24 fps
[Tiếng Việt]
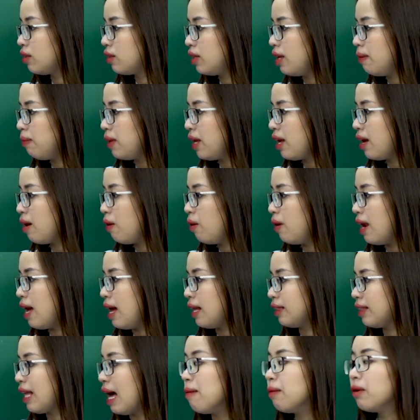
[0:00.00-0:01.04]
tiếp theo
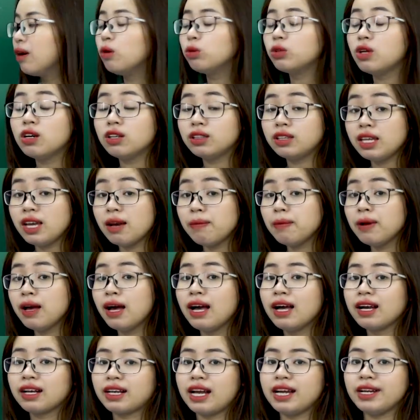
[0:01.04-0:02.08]
là 8 câu thơ tiếp,
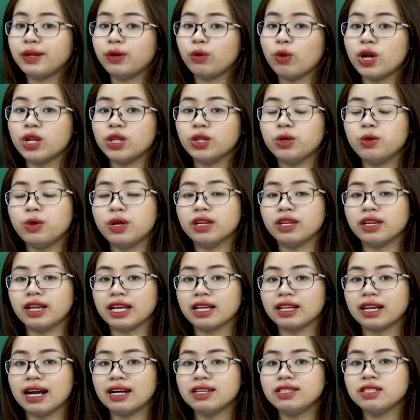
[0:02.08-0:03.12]
cảnh đoàn thuyền
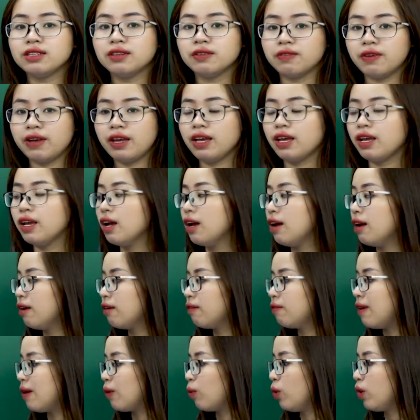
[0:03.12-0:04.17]
đánh cá trở về.
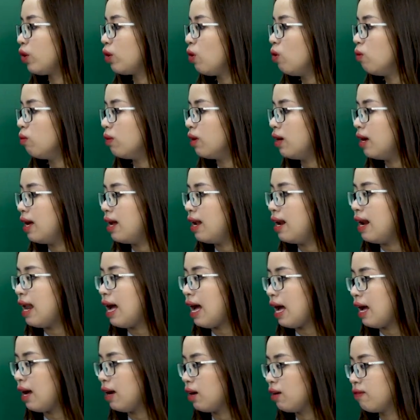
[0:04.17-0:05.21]
Và cuối cùng
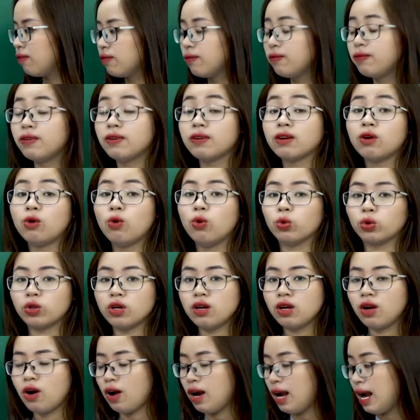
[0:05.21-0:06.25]
là khổ
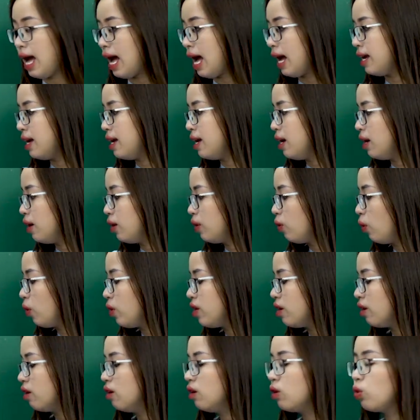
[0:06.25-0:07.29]
thơ còn lại, nỗi
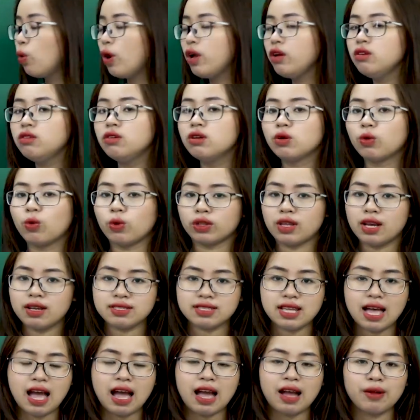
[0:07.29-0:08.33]
nhớ quê hương của tác
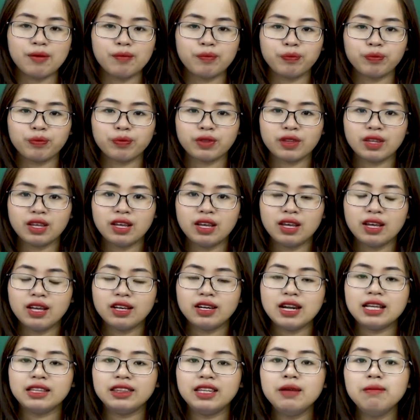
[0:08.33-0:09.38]
giả.
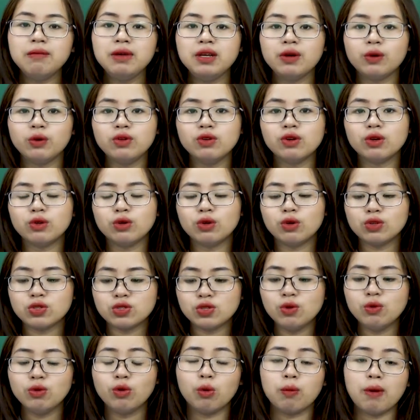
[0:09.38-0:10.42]
Để tìm hiểu được nội
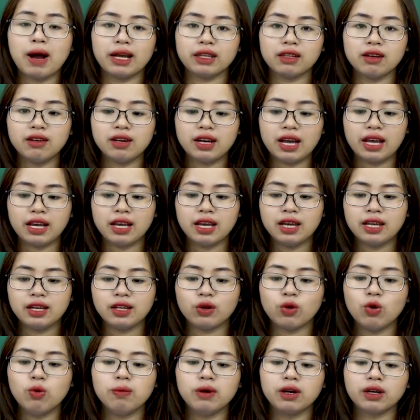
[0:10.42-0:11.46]
dung của bài thơ này,
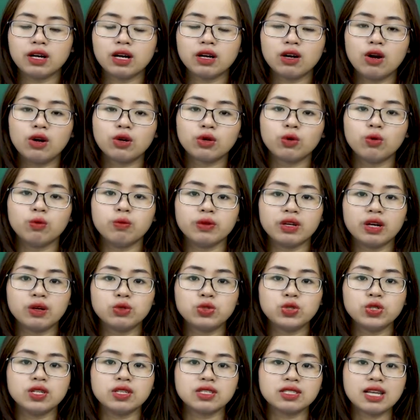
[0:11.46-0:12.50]
cô mời các con cùng nhau
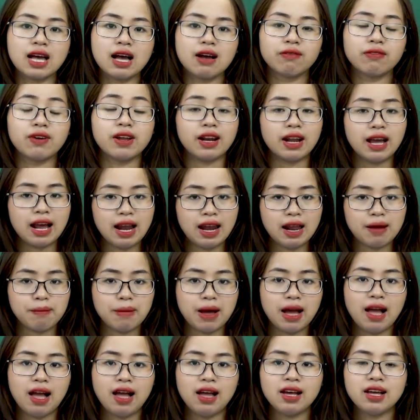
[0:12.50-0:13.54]
chuyển sang phần hai la
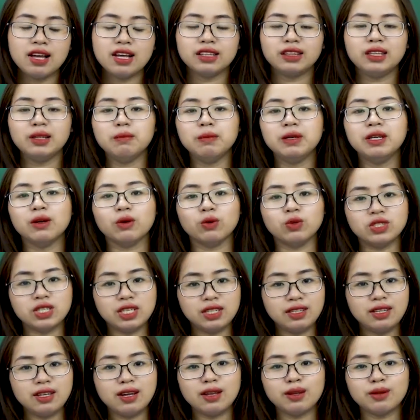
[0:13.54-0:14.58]
mã tìm hiểu
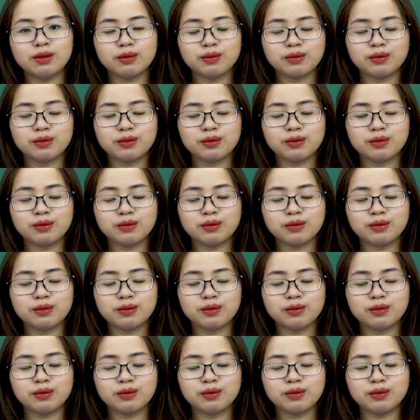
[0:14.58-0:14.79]
chi tiết.